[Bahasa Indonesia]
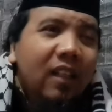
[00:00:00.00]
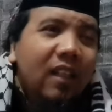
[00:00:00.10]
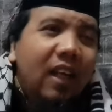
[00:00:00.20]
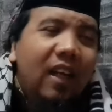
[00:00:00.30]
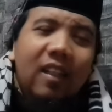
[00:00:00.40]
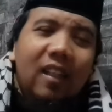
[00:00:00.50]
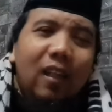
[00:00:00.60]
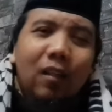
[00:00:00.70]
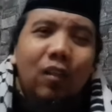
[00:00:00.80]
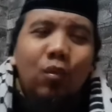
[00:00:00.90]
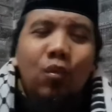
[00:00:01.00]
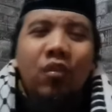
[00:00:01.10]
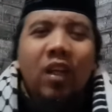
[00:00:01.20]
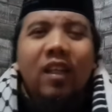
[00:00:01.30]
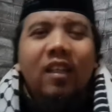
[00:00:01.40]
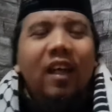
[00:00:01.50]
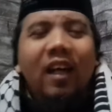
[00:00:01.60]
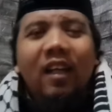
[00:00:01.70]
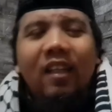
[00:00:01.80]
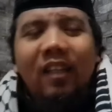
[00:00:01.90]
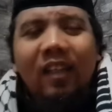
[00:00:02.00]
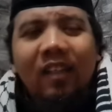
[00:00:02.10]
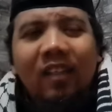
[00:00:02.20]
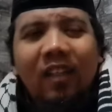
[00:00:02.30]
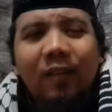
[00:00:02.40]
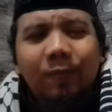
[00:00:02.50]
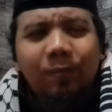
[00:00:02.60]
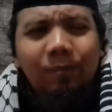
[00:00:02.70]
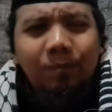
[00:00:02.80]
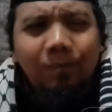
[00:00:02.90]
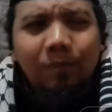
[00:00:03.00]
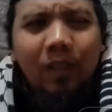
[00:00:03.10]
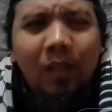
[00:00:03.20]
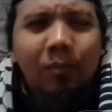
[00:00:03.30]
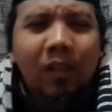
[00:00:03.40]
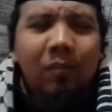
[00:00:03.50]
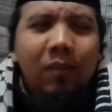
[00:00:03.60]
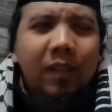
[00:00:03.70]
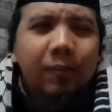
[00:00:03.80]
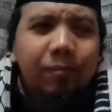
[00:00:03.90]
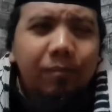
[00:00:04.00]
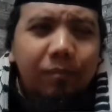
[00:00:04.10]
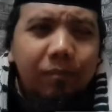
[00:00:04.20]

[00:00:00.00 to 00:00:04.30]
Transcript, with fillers: Tidak ada yang dirusak, tidak ada yang apa namanya